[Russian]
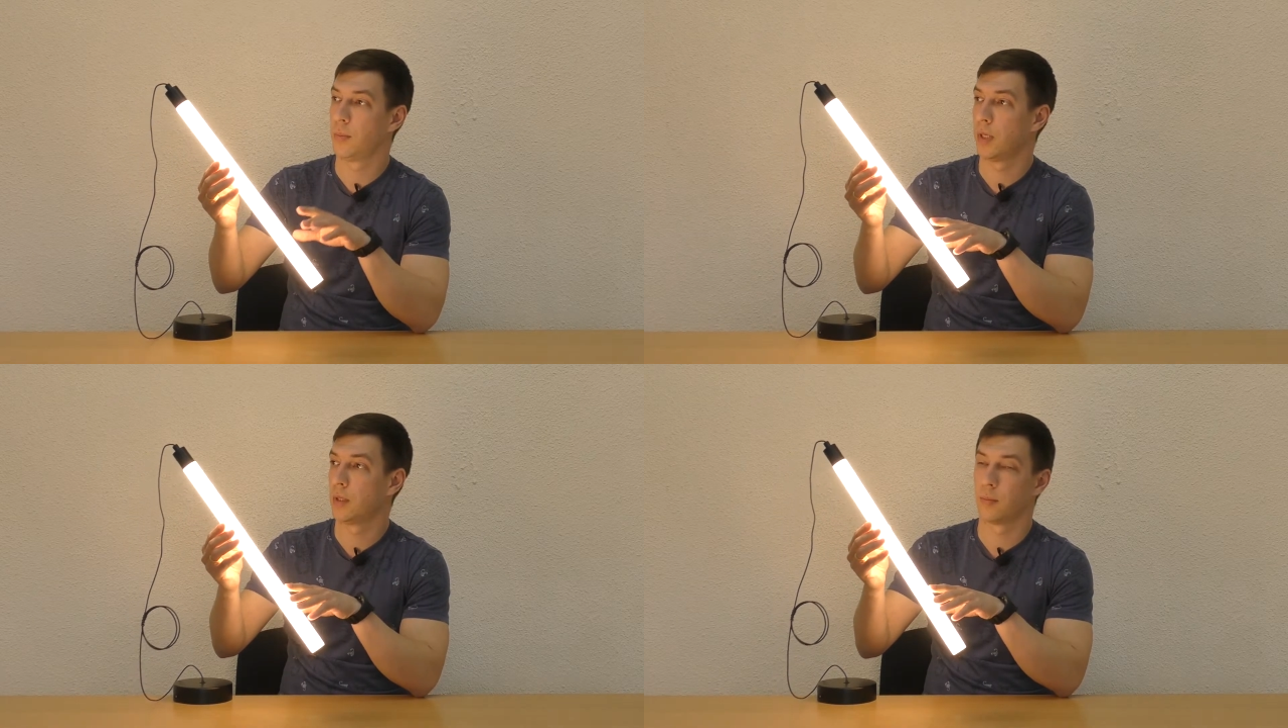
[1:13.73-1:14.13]

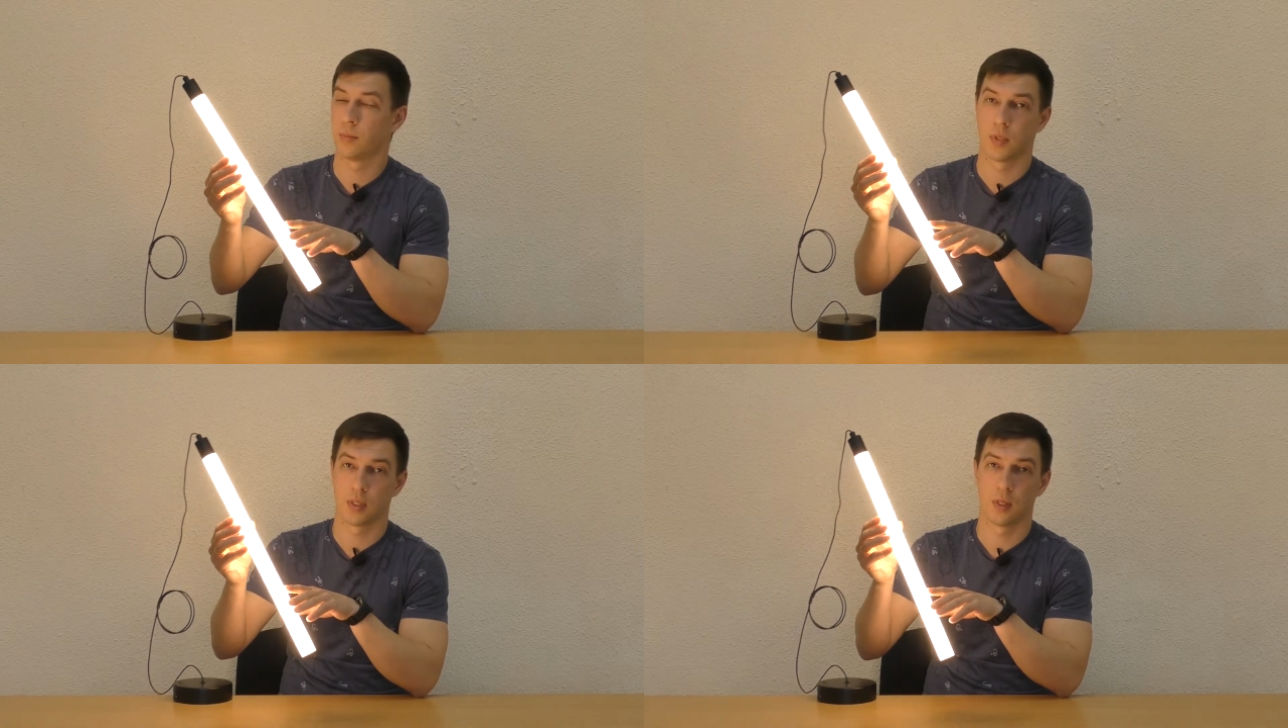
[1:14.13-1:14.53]
при
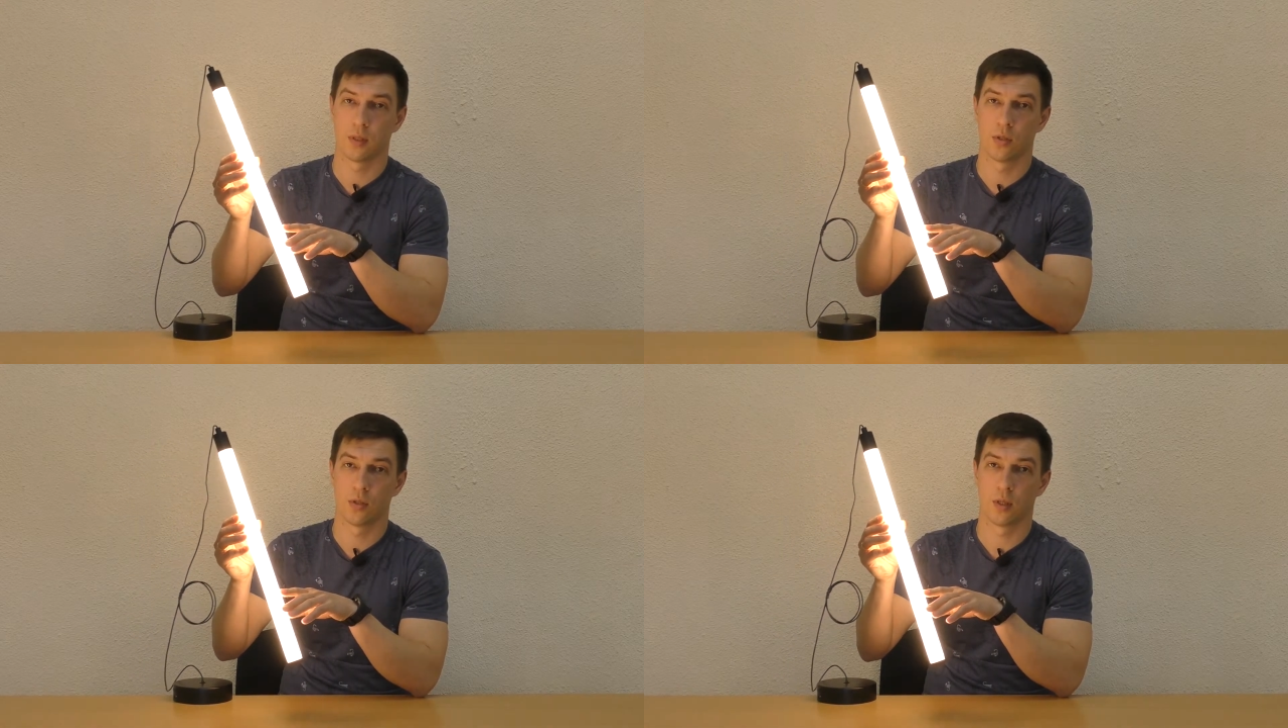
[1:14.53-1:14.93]
этом
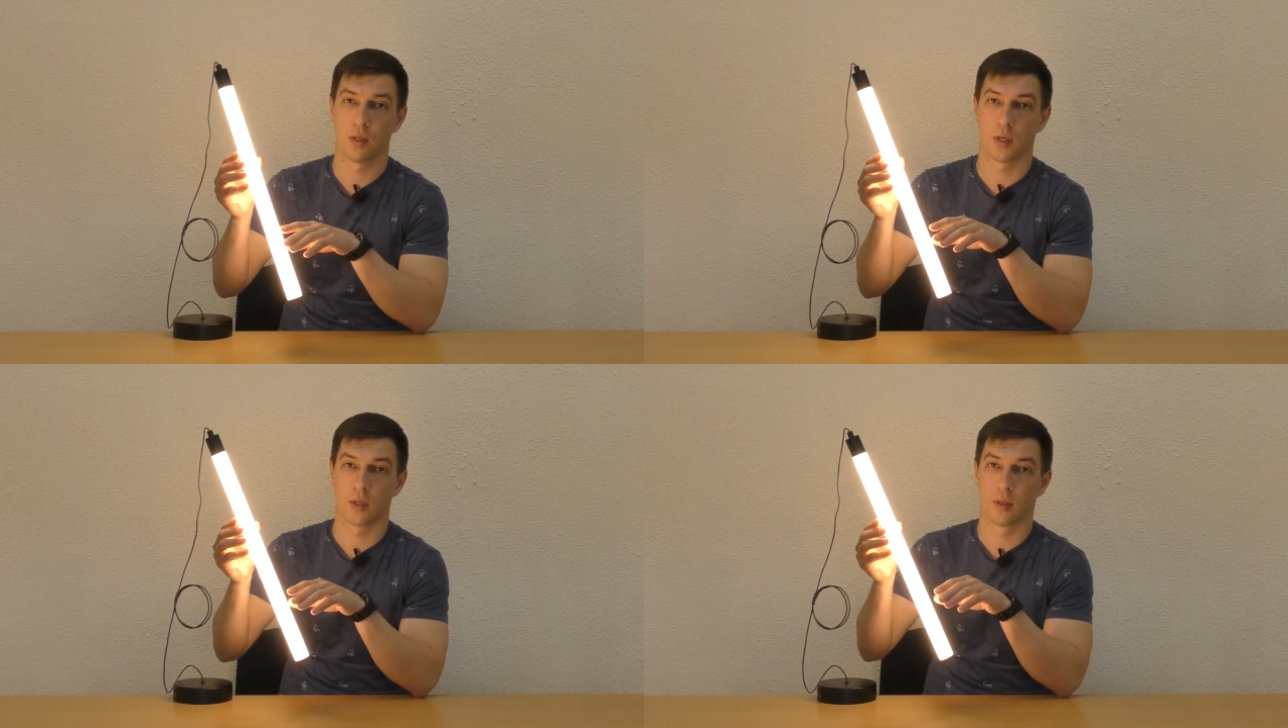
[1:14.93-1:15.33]
достаточно
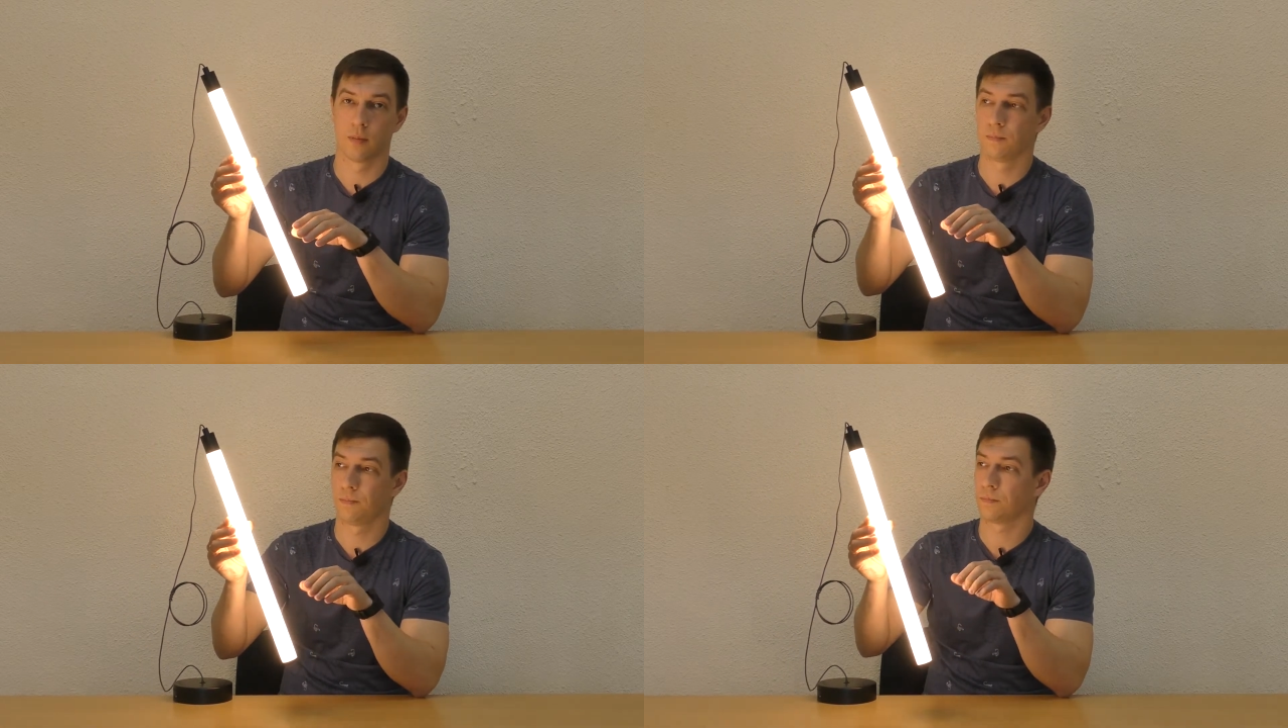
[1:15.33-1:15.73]

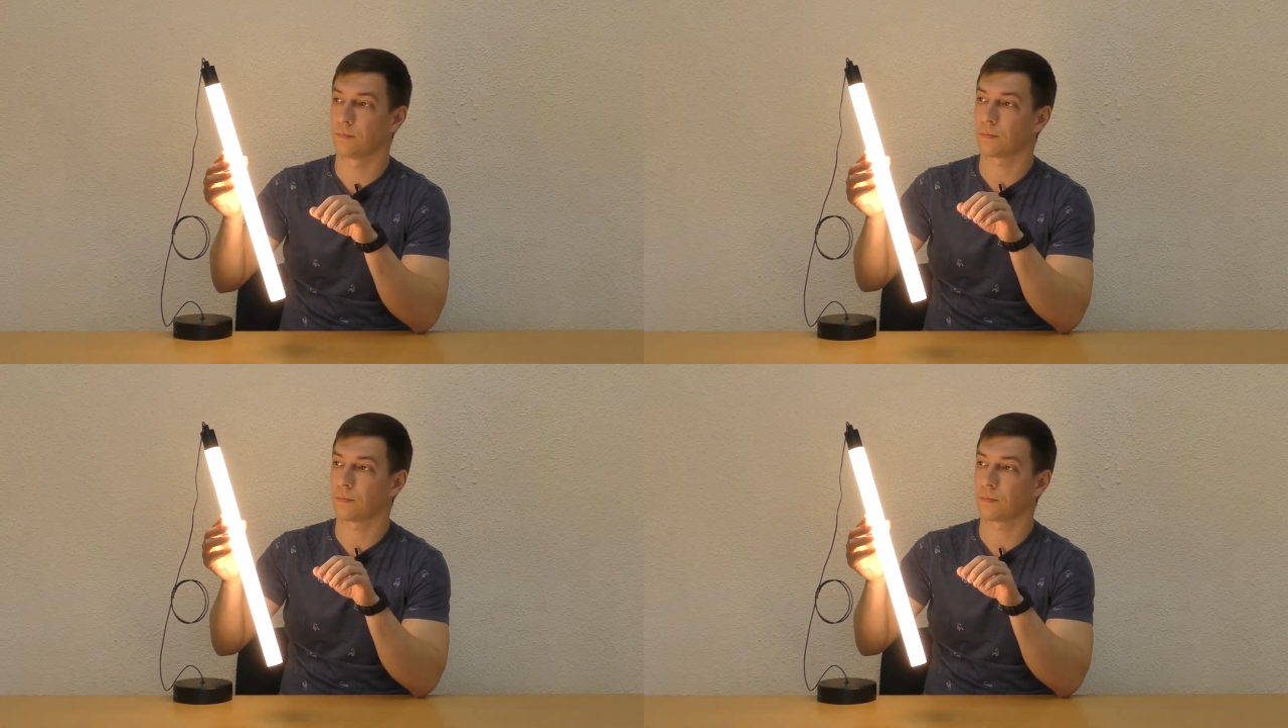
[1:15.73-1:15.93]
ярким.